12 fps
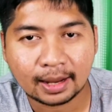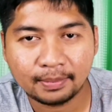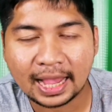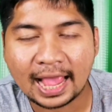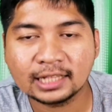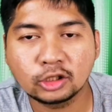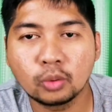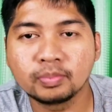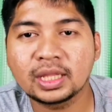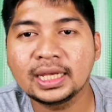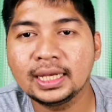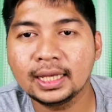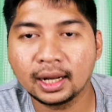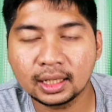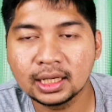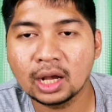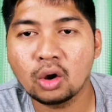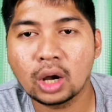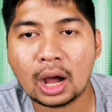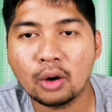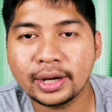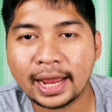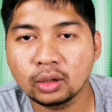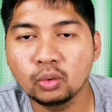ทำการโจมตีเรือของ
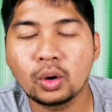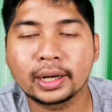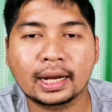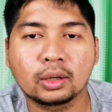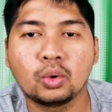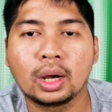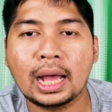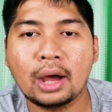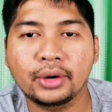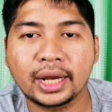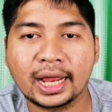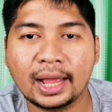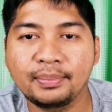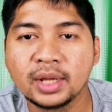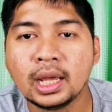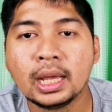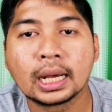เขาหนักหน่วงหนักหน่วงเข้านะครับ